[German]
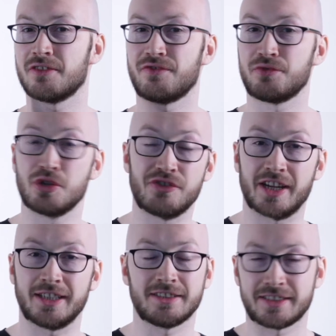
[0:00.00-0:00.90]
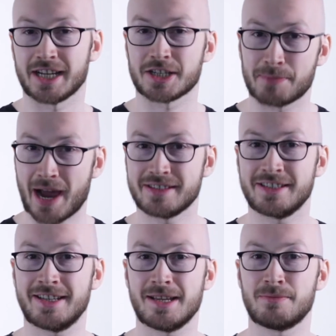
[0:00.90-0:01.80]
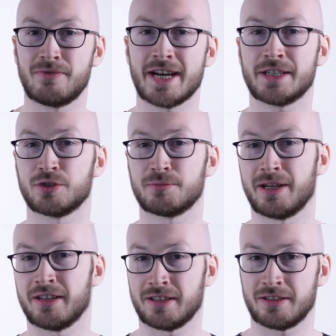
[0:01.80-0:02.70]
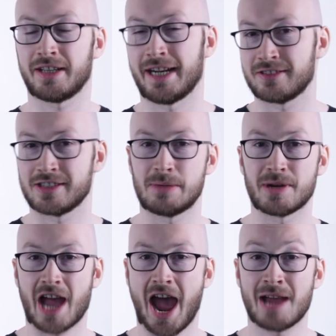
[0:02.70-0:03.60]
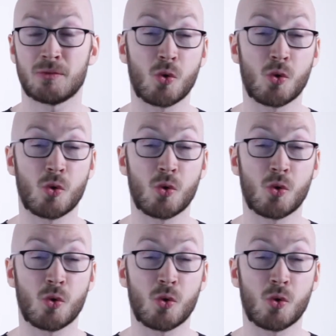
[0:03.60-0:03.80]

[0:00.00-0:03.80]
würden da internes preisgegeben werden und man hält es lieber geheim